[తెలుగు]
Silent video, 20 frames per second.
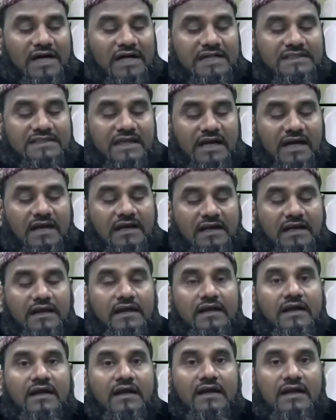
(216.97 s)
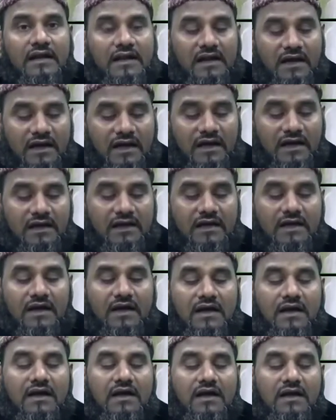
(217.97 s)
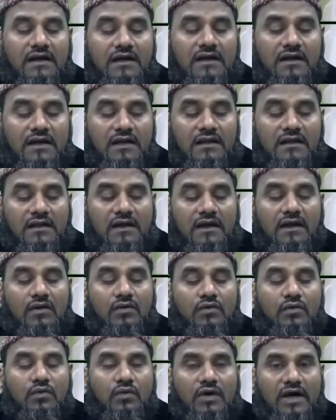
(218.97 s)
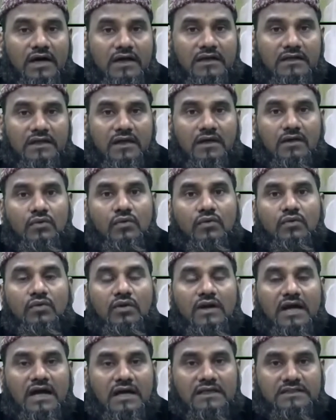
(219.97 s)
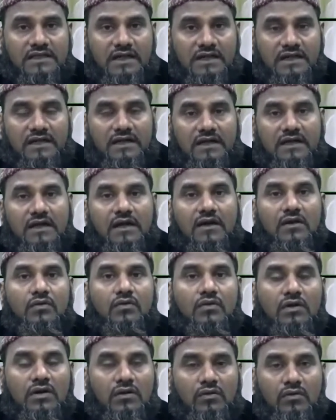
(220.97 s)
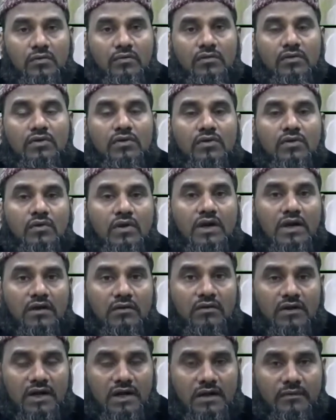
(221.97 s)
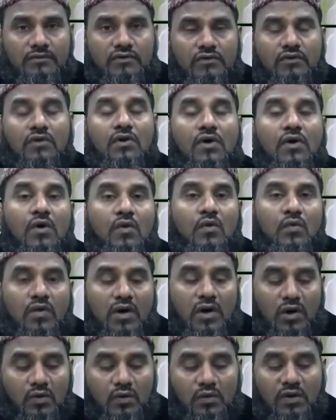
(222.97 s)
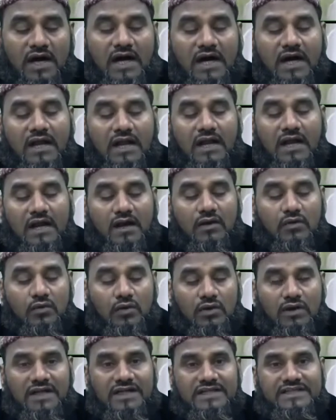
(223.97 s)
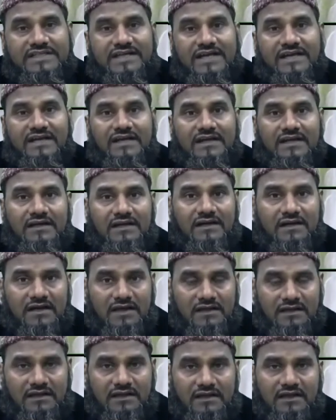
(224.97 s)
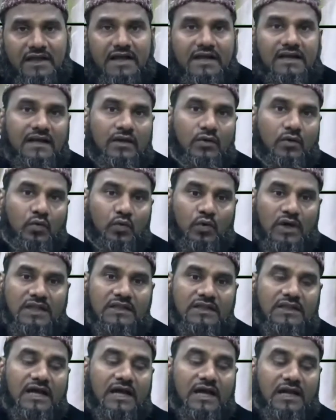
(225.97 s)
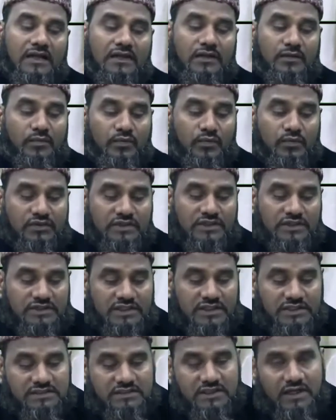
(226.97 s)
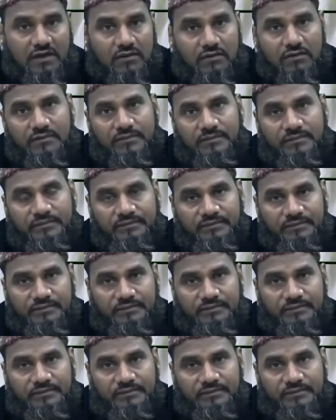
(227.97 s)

ఒకసారి లా ఇలాహ ఇల్లల్లాహు వహదహు లా షరీక లహు లహుల్ ముల్కు వలహుల్ హమ్దు వహువ అలా కుల్లి షై ఇన్ కదీర్ అని వంద అనేది పూర్తి చేస్తారు